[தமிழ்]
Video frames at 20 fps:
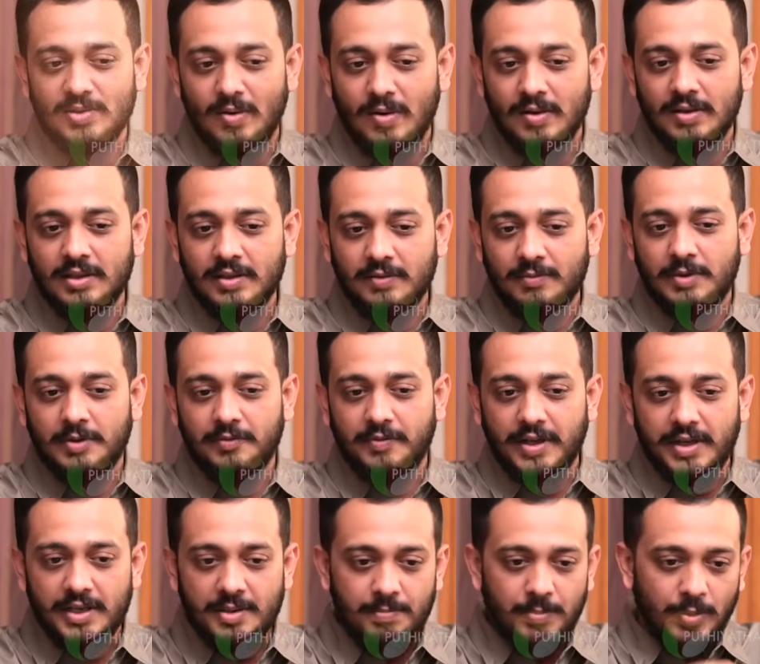சாங்
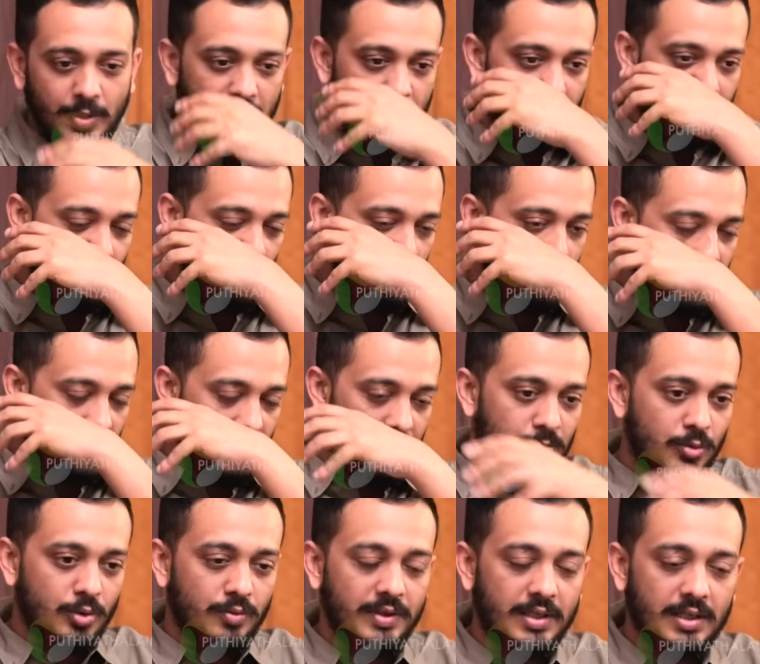வெரி இம்பார்ட்டன்ட் ஃபார் த
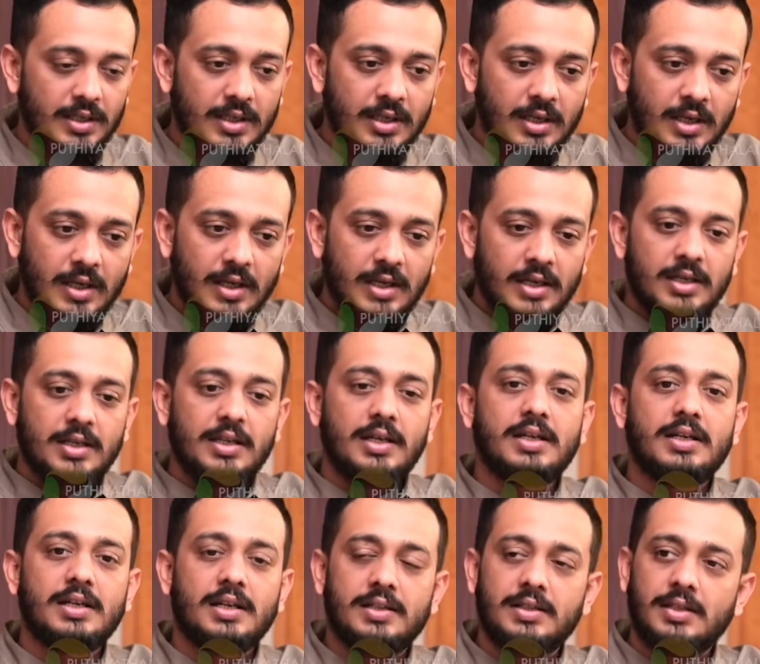மூவி
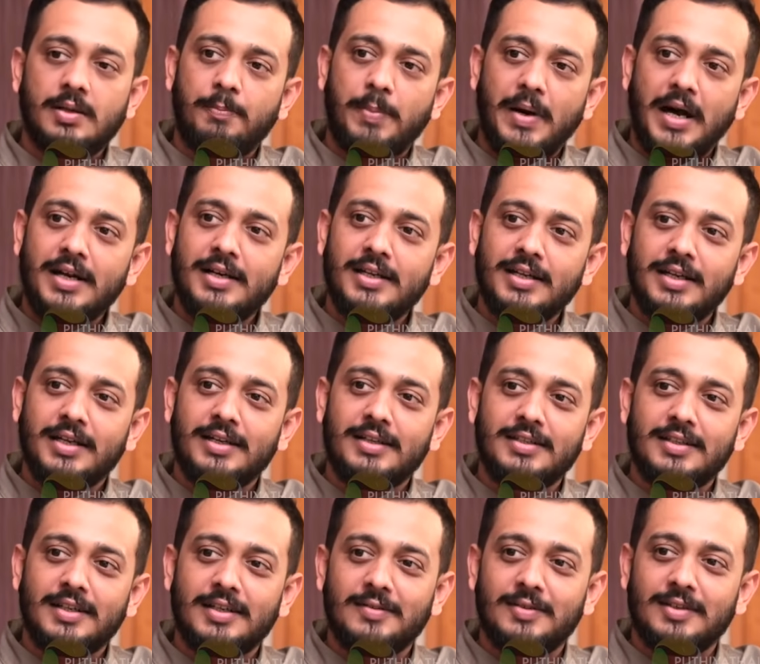ஏன்னா இந்த பாட்டு கேட்டு
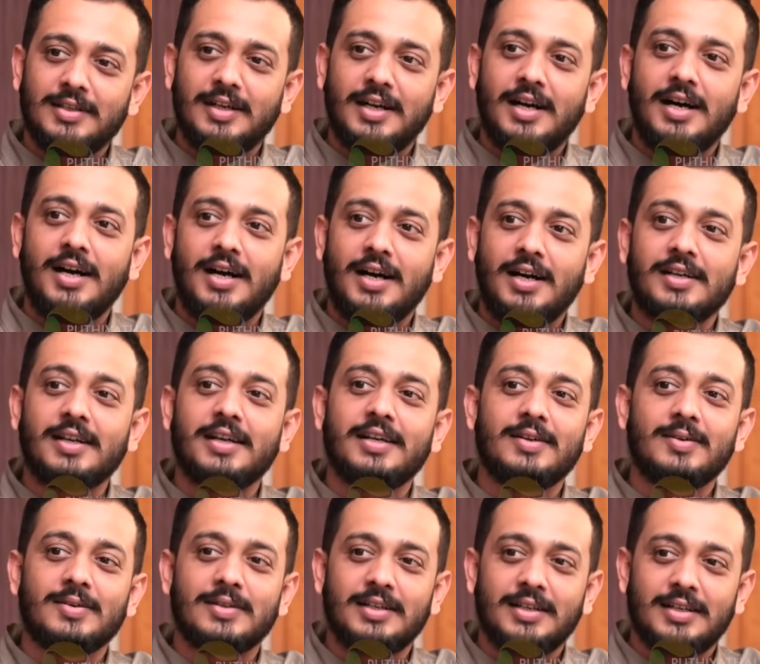தான் இவங்க ஆனால்
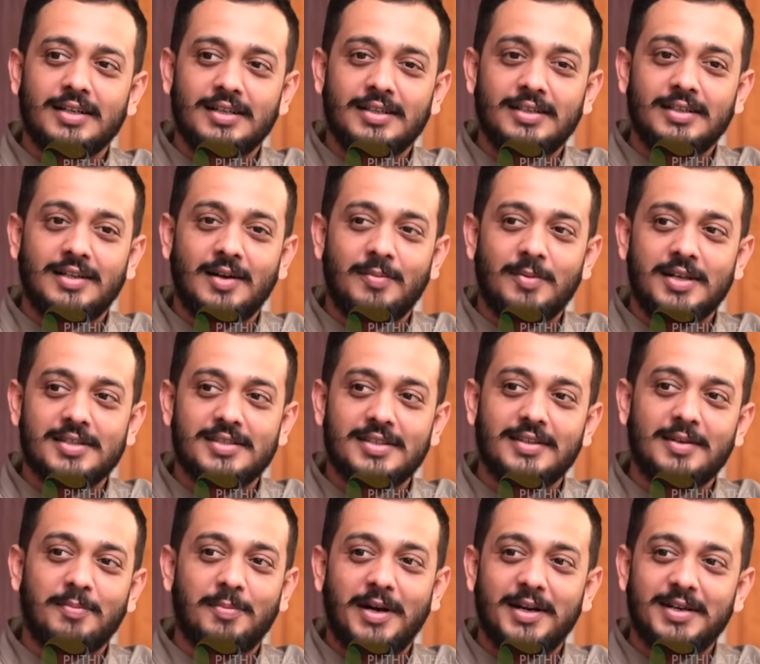இன்னொரு இடம் கமலாஸ்
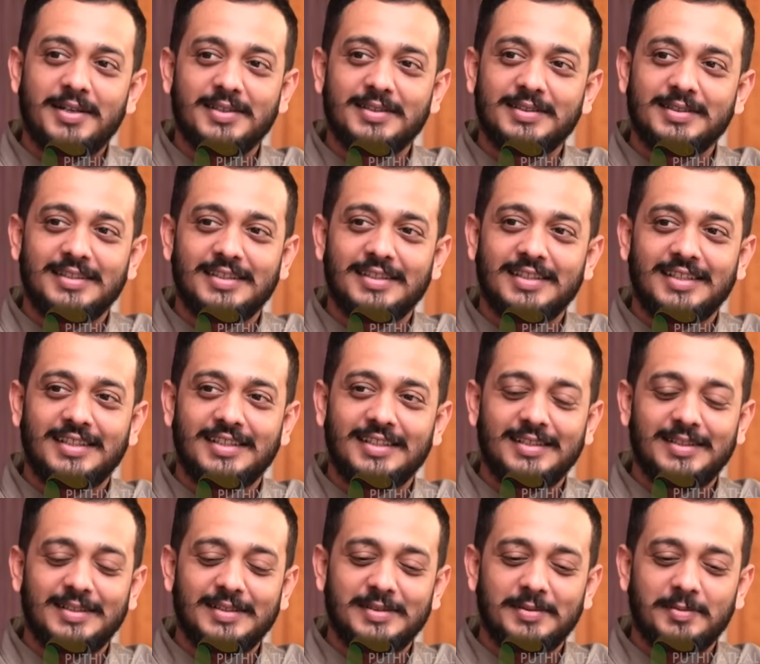அந்த பாட்டு
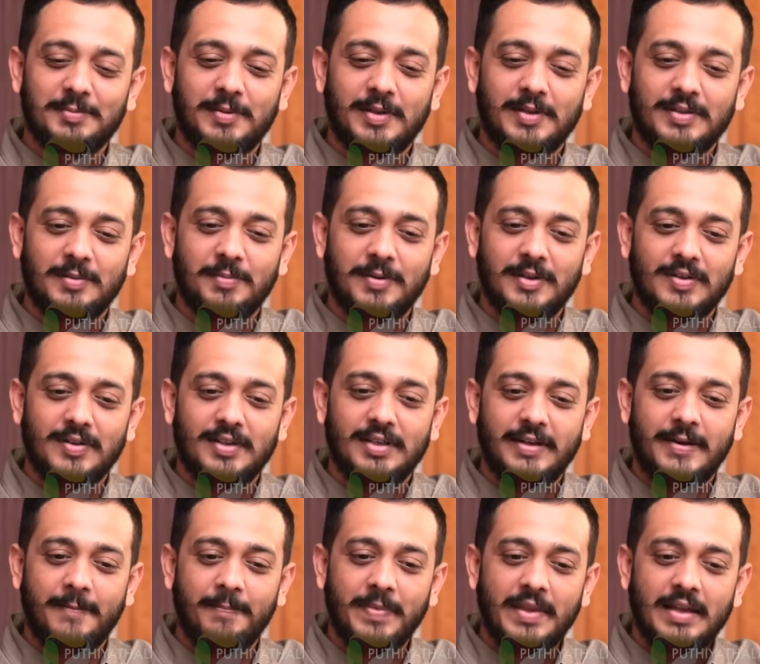அந்த படம்
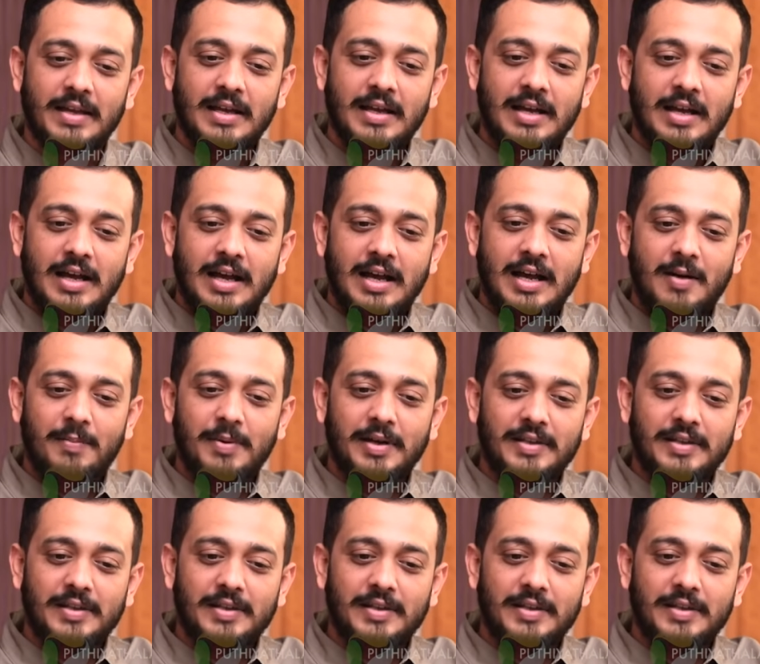இல்லையா அப்போ